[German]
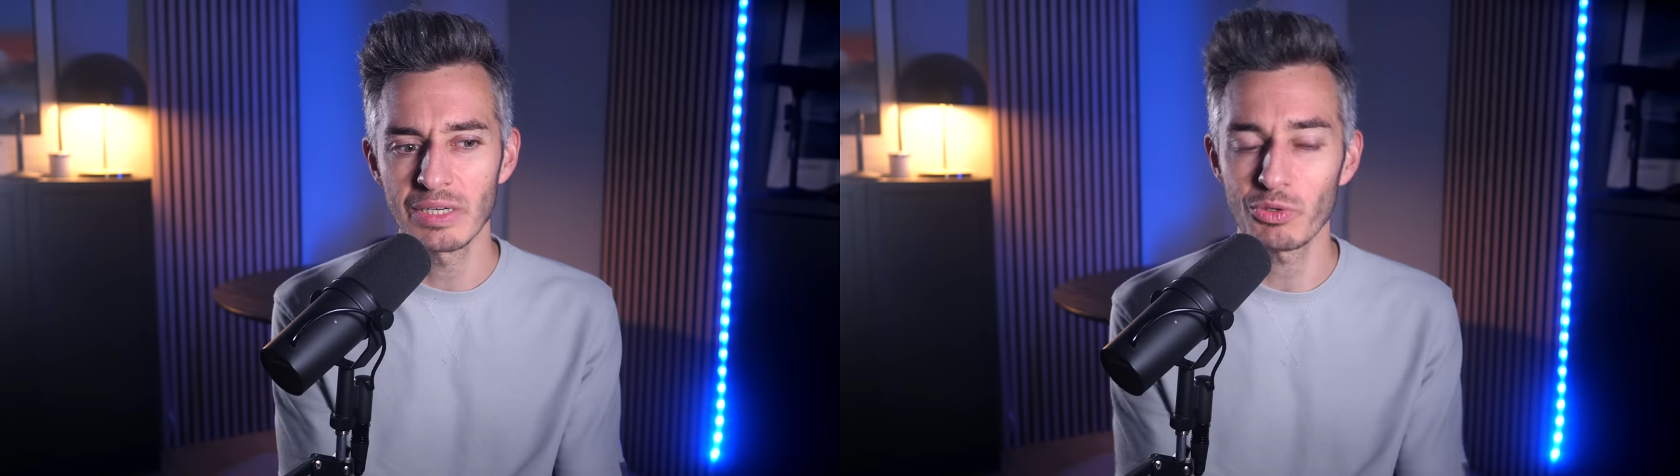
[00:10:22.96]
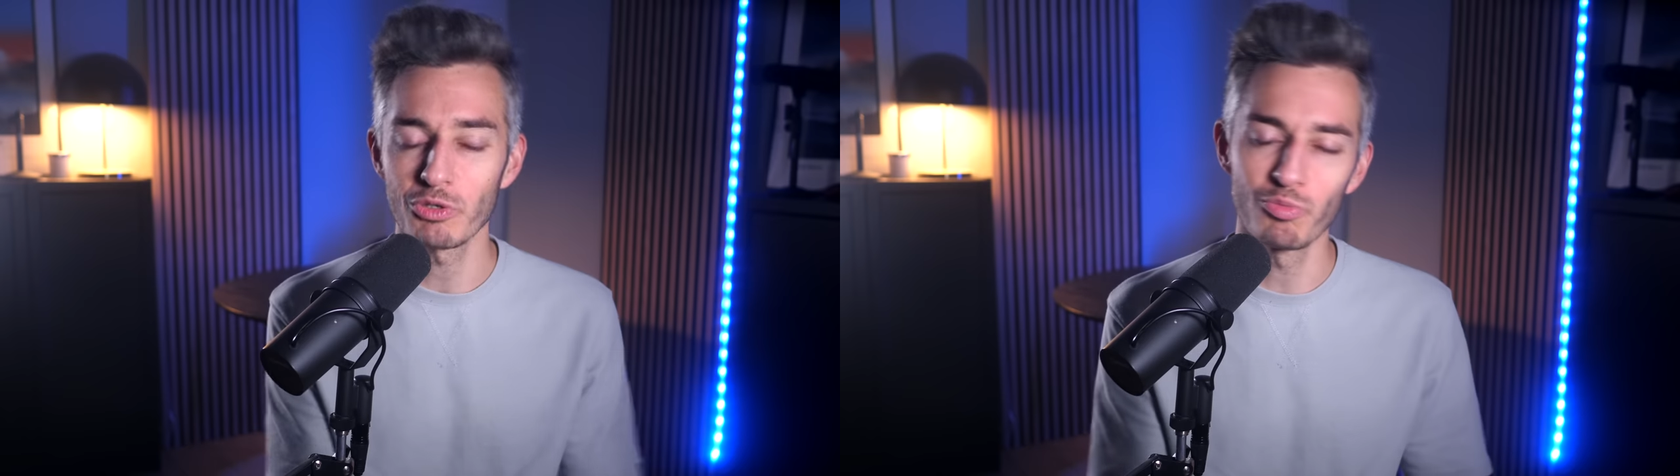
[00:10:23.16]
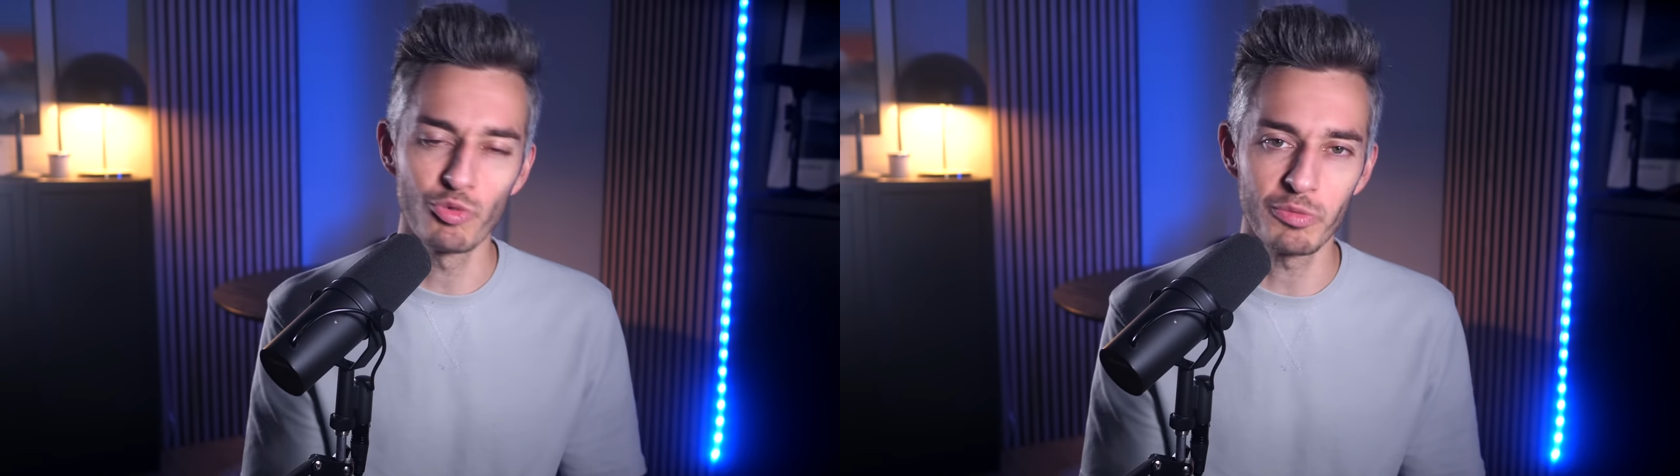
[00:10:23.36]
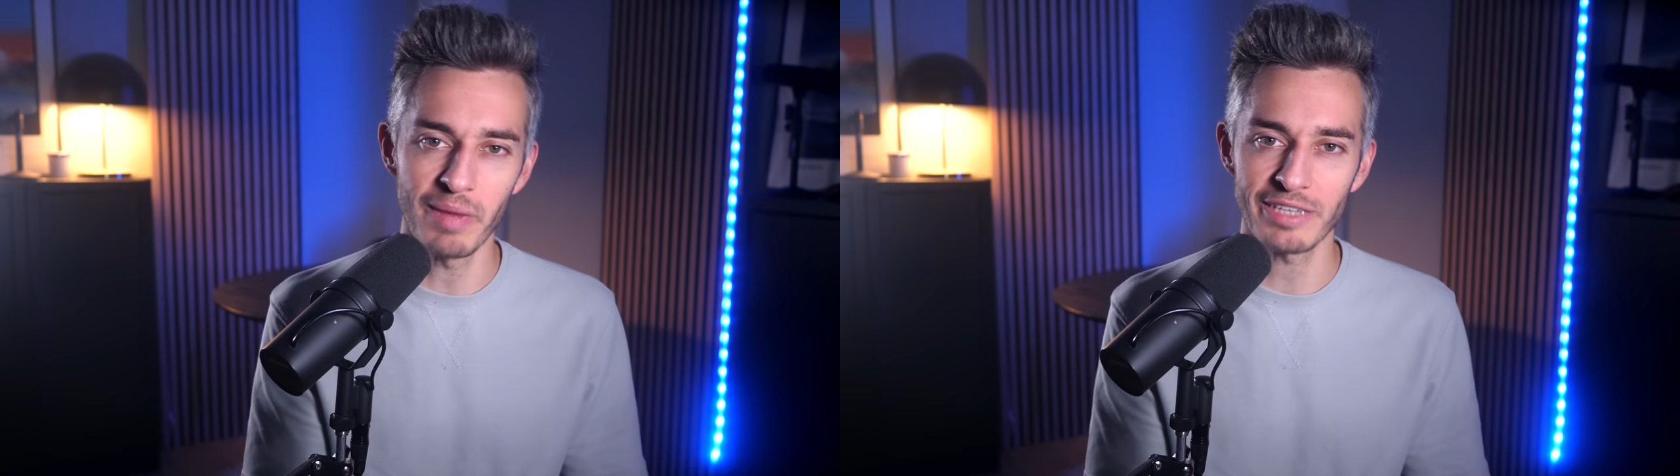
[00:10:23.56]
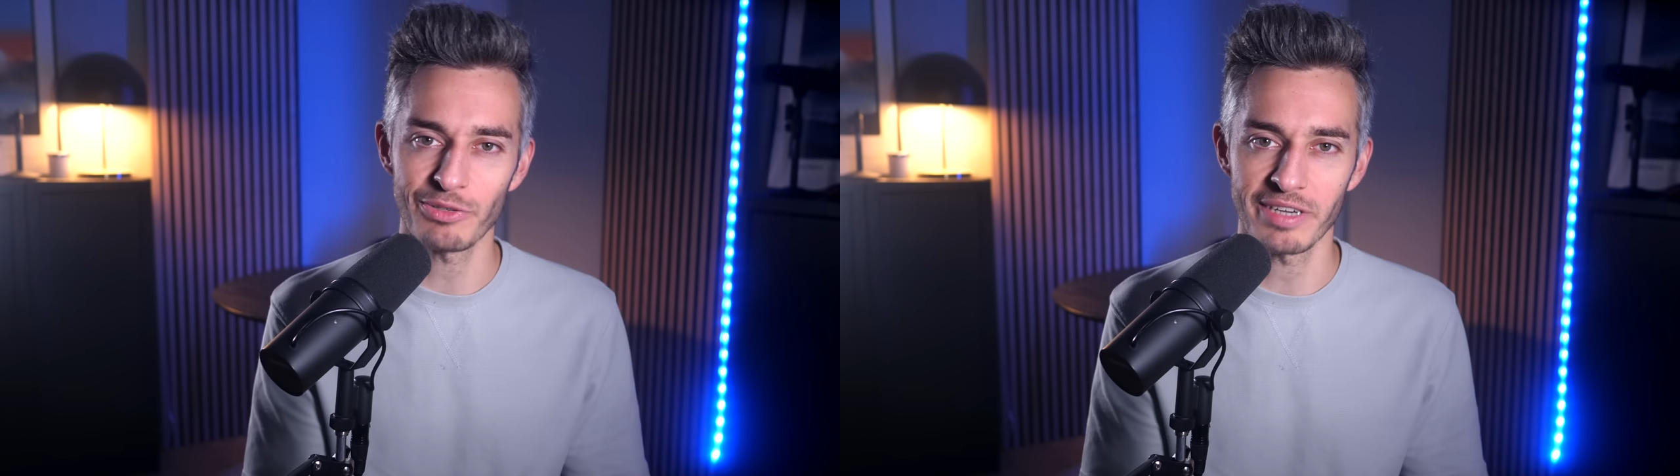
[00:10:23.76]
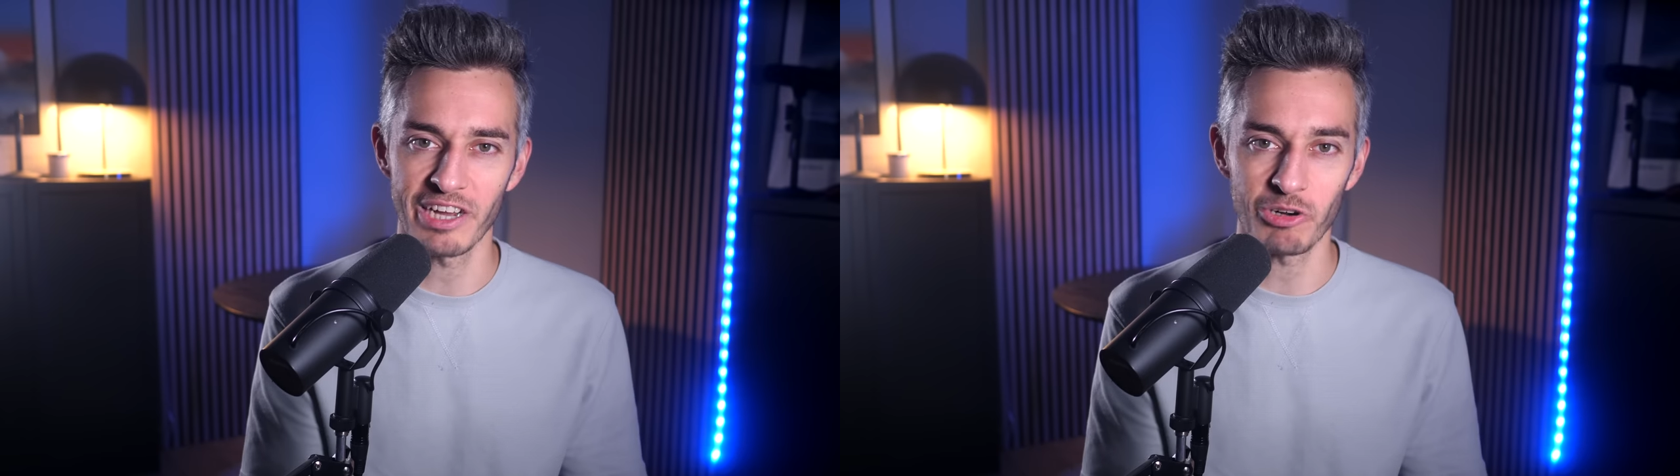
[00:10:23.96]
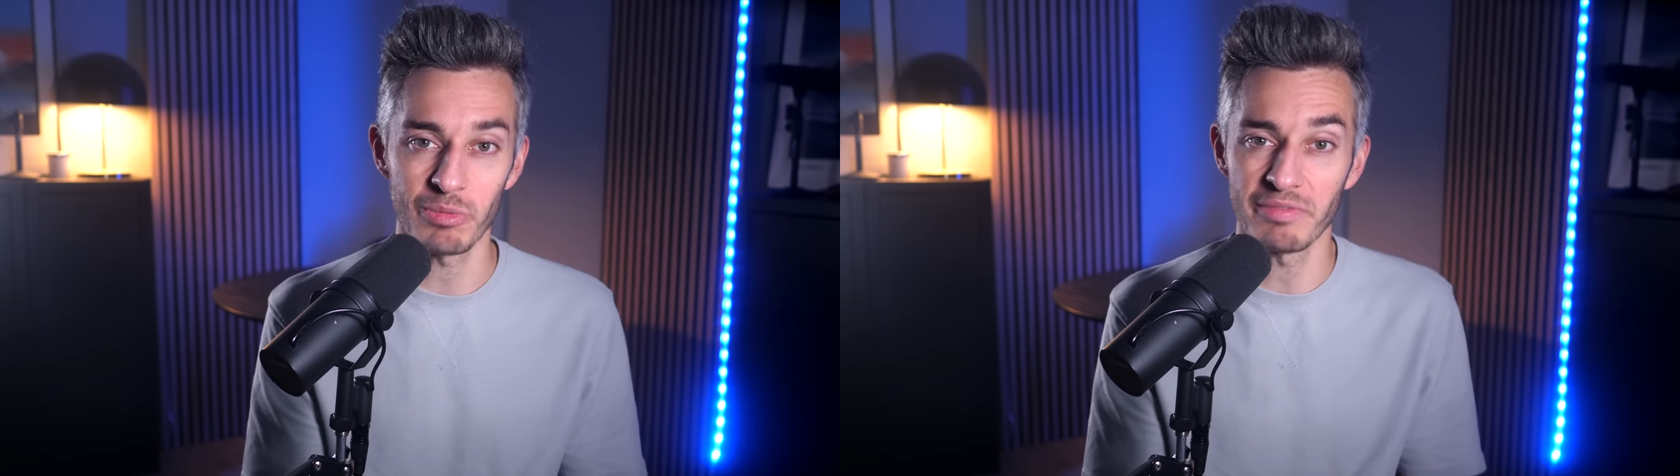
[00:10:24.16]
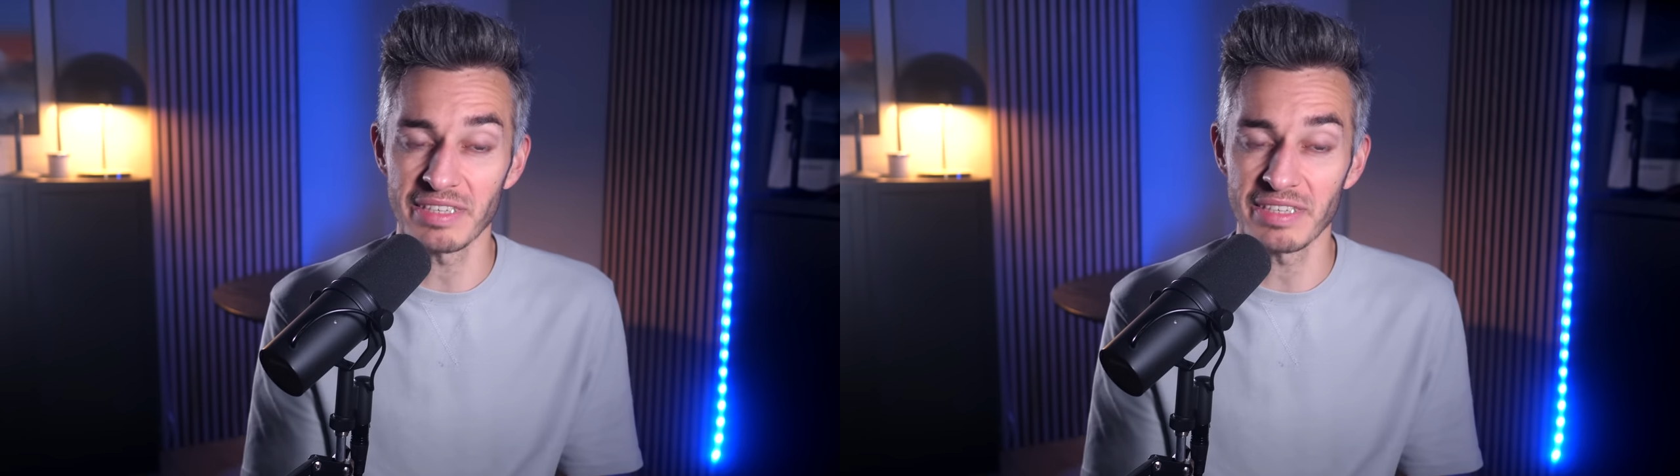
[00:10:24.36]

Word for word: und Mutmaßungen darüber,